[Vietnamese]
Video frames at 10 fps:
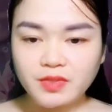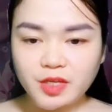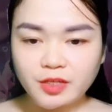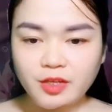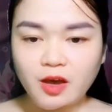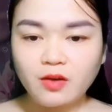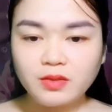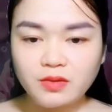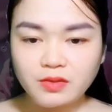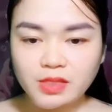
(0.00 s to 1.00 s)
Tớ không phải là
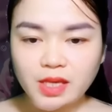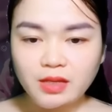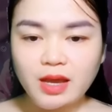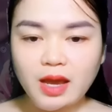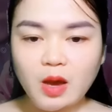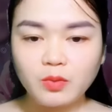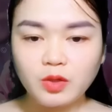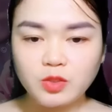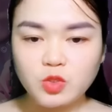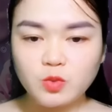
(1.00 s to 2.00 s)
cô ấy nói đề
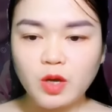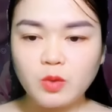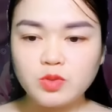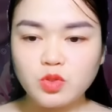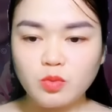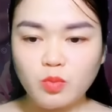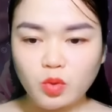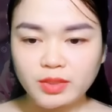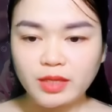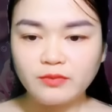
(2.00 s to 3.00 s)
bài này dễ, tớ...